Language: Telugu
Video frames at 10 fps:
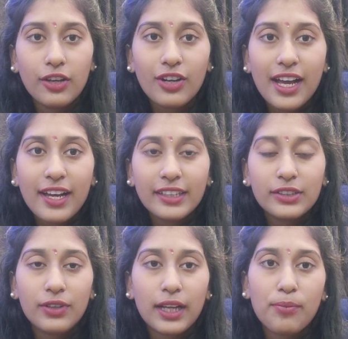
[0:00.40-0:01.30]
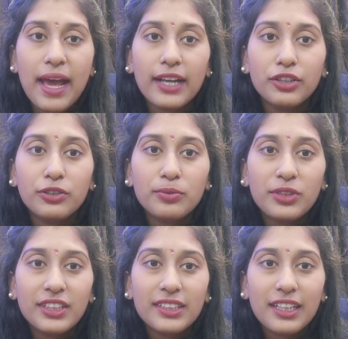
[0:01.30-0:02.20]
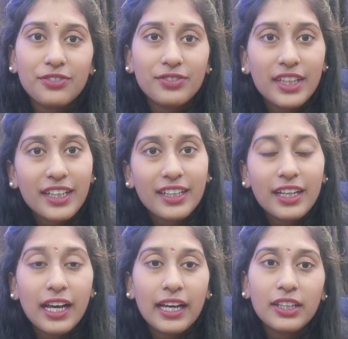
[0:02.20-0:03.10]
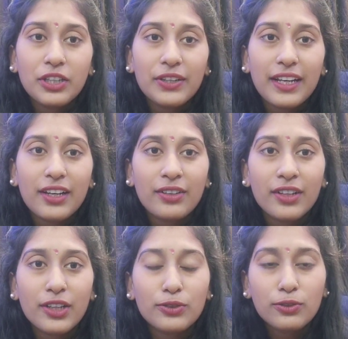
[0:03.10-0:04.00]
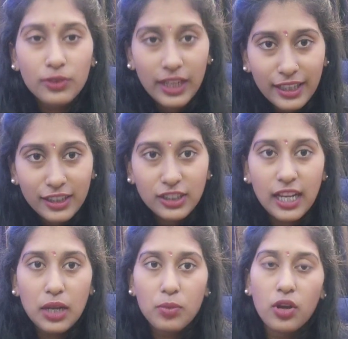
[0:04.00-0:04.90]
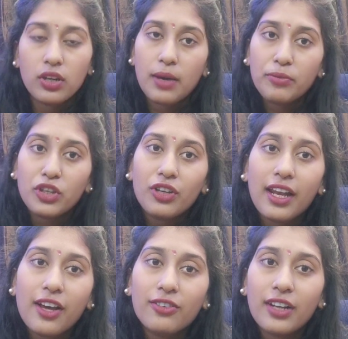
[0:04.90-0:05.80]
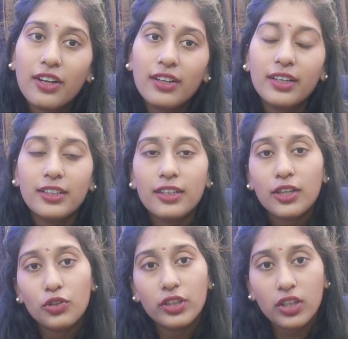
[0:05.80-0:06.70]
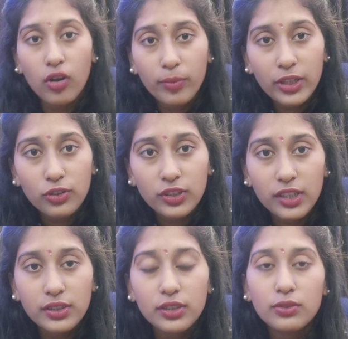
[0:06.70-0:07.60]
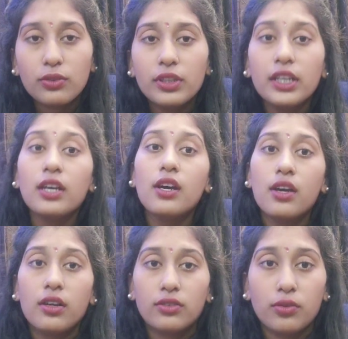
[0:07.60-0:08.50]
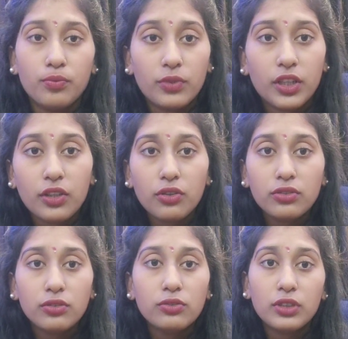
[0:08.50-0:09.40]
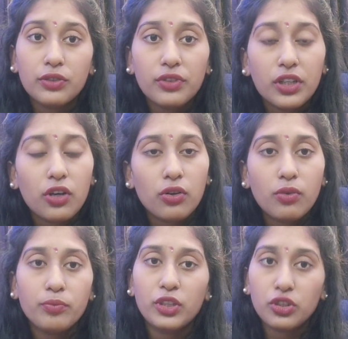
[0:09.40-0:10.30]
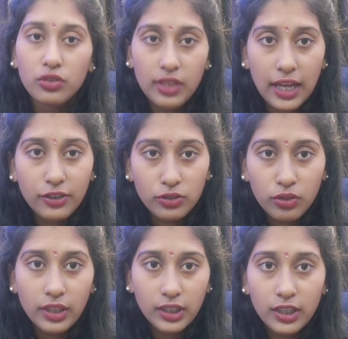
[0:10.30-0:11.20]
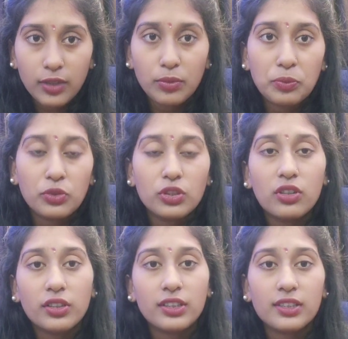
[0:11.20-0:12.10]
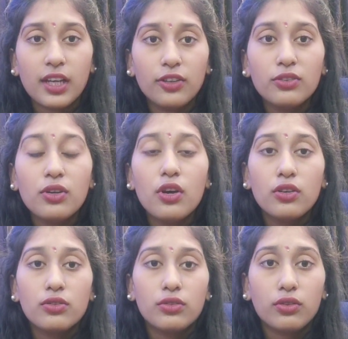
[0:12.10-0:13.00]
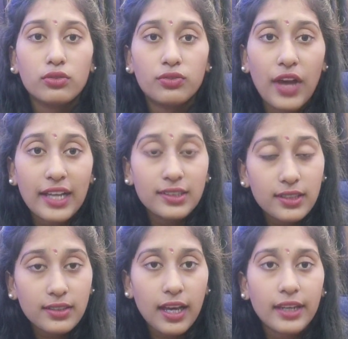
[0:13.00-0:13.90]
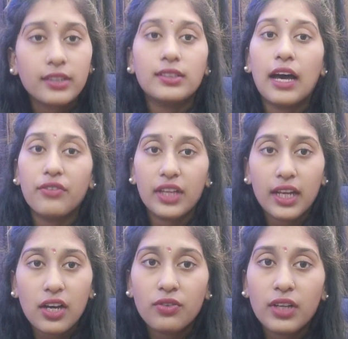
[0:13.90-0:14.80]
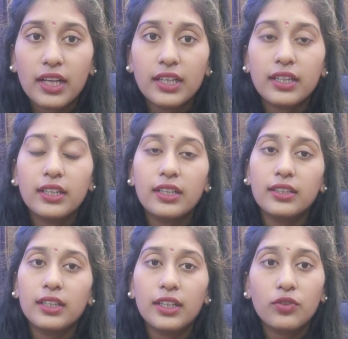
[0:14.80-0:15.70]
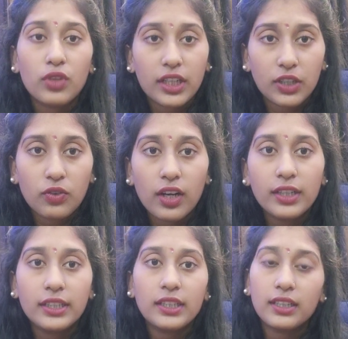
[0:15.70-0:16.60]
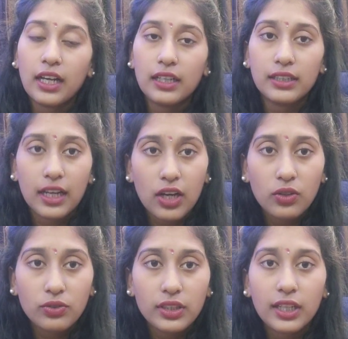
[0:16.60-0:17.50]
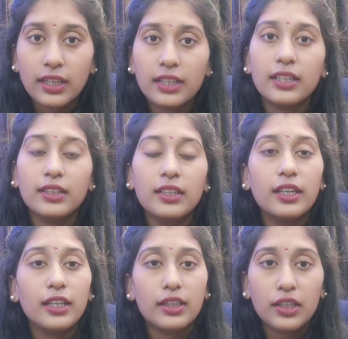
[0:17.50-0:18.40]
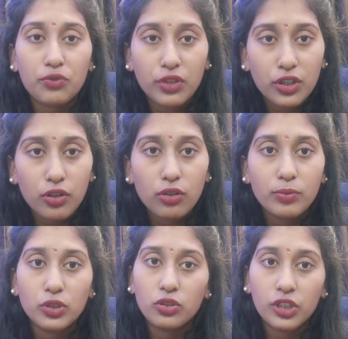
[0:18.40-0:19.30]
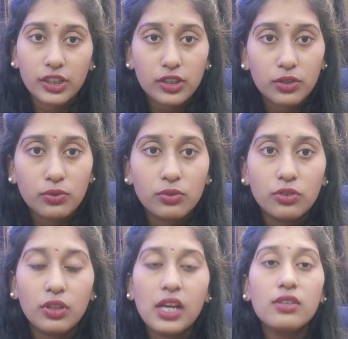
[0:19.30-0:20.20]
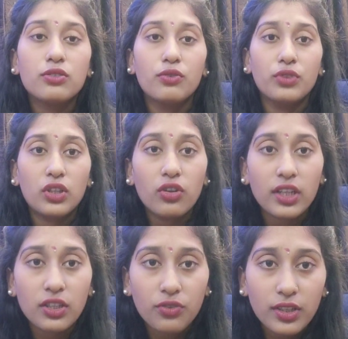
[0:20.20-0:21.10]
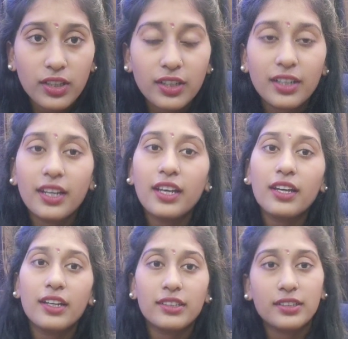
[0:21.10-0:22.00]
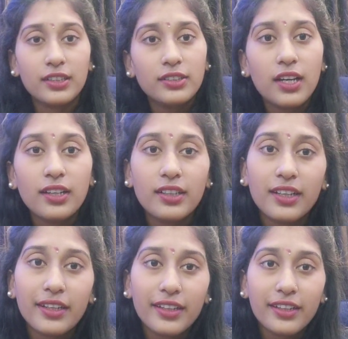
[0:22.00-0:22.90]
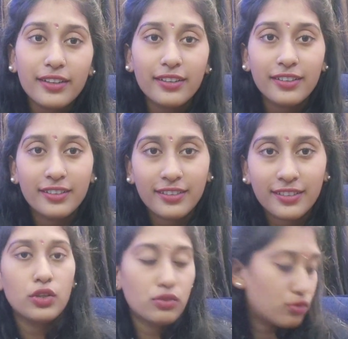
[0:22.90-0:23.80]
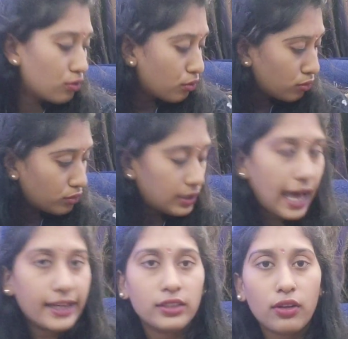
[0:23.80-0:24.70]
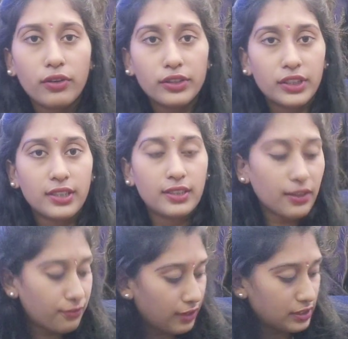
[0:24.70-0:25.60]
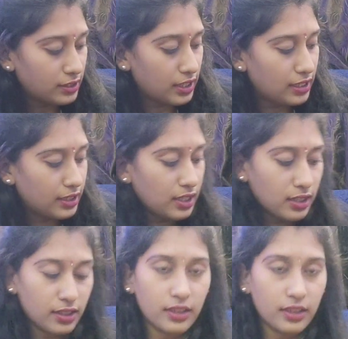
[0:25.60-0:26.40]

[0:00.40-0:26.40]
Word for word: గాయస్ వెల్కమ్ బ్యాక్ టు మోనీస్ లైఫ్ టైల్ అందరూ ఎలా ఉన్నారు నేనైతే చాలా బాగున్నా మీరు ఎలా ఉన్నారు అనేది నాతో అయితే కామెంట్లో షేర్ చేసుకోండి సో ఈరోజు ఈ వీడియోలో మీషో శారీస్తో అయితే నేను మీ ముందుకు వచ్చేసాను సో ఫ్యాన్సీ శారీస్ అవి ఎలా ఉన్నాయి అనేది అయితే నేను వాటి క్వాలిటీ క్లాత్ ఎలా ఉంది అనేది అయితే నేనైతే ఈ వీడియోలో మీతో షేర్ చేసుకుంటున్నా సో వితౌట్ ఎనీ ఫర్దర్ డిలే లెట్స్ గెట్ స్టార్టెడ్ సో శారీస్లోకి వచ్చేస్తే ఫస్ట్ అయితే